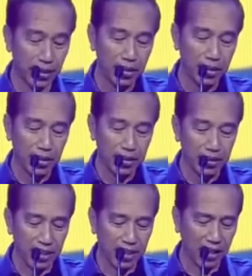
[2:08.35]
Saya
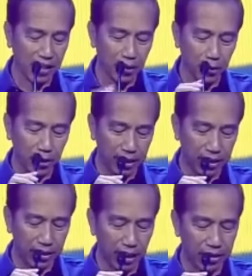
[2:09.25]
rasa itu yang ingin saya
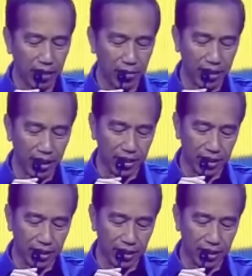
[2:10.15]
sampaikan dan